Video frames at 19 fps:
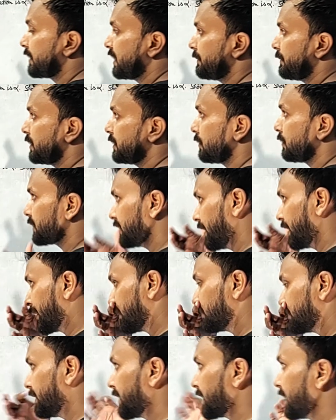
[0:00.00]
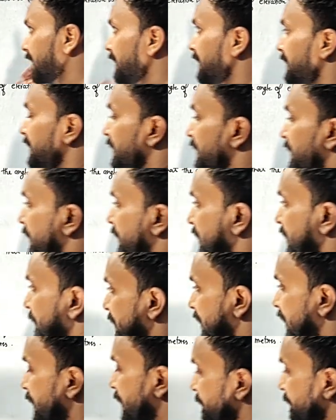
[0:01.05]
बेटा आप देखो कि यहाँ क्या हो जाएगा कह रहे हैं बेटा